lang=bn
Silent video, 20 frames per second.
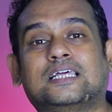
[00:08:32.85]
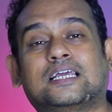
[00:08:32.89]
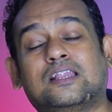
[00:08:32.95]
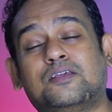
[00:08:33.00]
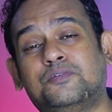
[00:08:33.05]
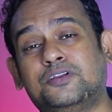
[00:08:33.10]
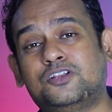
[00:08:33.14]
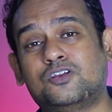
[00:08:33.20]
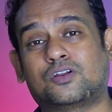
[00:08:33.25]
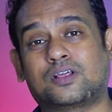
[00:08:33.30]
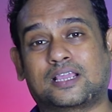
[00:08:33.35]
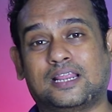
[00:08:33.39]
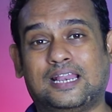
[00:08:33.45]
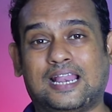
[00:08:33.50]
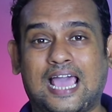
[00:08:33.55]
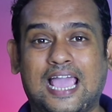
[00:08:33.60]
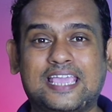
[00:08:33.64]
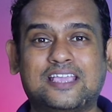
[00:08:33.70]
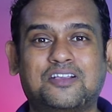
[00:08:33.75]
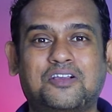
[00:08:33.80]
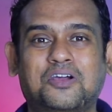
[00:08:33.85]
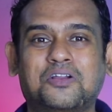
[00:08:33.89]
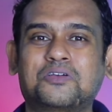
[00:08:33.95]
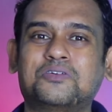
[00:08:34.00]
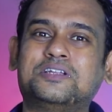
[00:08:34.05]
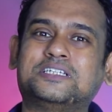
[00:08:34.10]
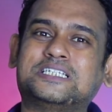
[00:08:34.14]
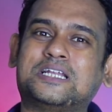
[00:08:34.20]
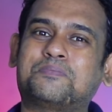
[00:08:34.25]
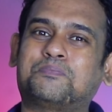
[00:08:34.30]
লেগে থাকলে ভিডিওটাকে লাইক
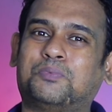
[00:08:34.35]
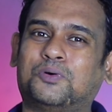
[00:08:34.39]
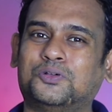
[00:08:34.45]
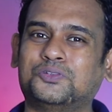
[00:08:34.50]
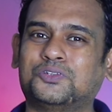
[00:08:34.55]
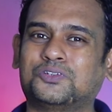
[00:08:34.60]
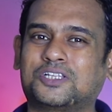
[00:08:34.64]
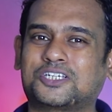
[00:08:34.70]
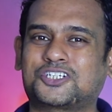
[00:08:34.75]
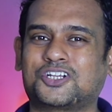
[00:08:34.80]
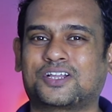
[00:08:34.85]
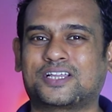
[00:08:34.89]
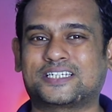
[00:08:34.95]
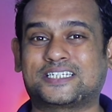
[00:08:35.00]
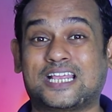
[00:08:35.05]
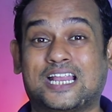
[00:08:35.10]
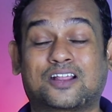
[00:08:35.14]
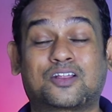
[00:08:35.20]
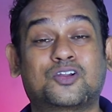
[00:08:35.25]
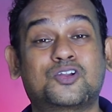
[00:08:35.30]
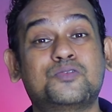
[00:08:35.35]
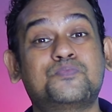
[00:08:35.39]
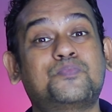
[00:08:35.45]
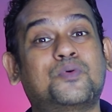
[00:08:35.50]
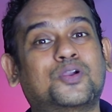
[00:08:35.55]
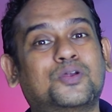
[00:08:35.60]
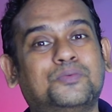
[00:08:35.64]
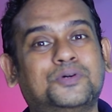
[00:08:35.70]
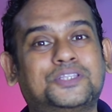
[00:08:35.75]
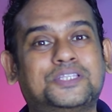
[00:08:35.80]
করো নিজের বন্ধুদের সঙ্গে শেয়ার করো
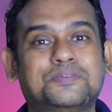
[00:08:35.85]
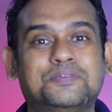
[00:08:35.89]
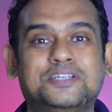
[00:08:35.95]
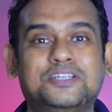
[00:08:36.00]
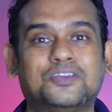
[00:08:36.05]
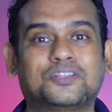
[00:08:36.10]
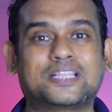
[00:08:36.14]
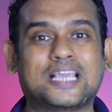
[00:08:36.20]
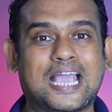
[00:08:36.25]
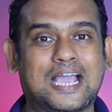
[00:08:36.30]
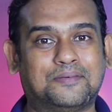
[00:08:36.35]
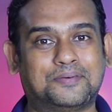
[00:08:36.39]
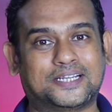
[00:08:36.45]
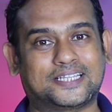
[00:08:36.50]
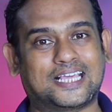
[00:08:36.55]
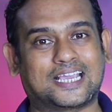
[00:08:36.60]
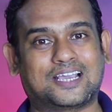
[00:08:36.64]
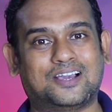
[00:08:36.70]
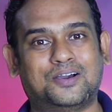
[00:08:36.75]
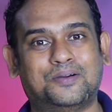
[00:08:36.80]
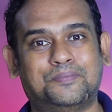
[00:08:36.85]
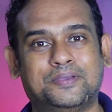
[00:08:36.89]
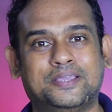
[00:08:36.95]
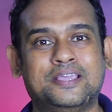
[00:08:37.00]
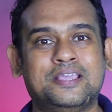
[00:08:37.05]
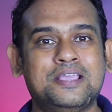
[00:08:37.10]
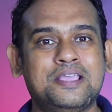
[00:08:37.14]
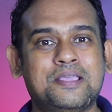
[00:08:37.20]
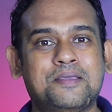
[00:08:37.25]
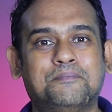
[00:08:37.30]
পরবর্তী ভিডিওতে আবার দেখা হবে
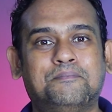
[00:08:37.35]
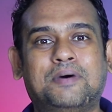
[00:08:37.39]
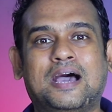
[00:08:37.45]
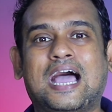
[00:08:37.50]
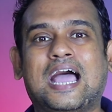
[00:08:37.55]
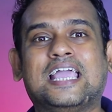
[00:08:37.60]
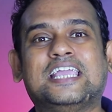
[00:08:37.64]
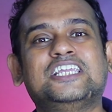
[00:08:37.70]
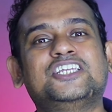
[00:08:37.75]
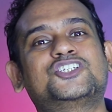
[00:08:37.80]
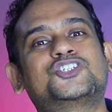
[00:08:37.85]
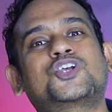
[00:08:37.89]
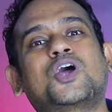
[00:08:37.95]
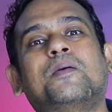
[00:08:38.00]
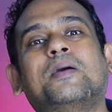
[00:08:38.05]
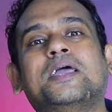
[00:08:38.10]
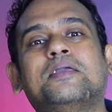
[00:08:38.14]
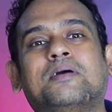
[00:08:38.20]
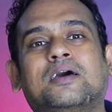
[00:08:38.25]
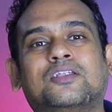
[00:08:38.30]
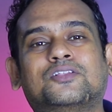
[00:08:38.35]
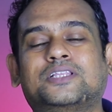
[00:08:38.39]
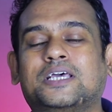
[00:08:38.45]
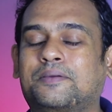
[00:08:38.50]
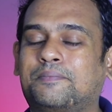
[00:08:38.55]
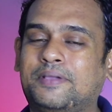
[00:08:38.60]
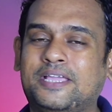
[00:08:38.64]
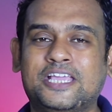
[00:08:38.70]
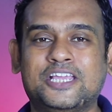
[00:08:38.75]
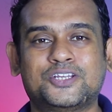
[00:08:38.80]
বাই সবাই ভালো
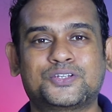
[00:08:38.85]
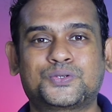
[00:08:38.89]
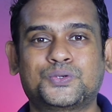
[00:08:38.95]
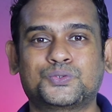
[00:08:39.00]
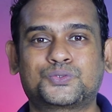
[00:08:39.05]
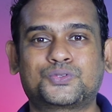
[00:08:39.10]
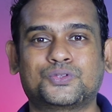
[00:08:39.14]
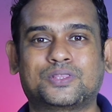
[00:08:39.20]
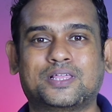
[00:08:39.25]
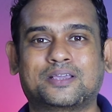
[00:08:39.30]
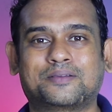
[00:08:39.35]
থাকবে সুস্থ